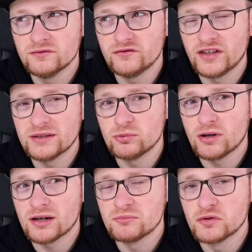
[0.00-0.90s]

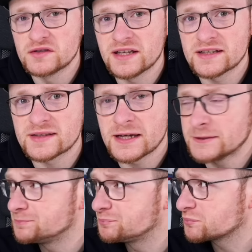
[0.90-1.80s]
Februar, müsste es
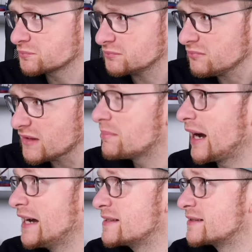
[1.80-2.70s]
sein,
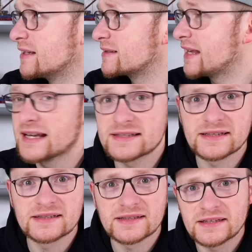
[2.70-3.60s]
bereits das
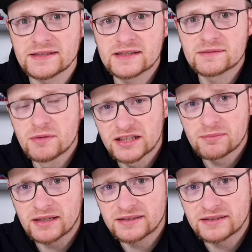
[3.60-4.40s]
erste Set jetzt mitgebracht.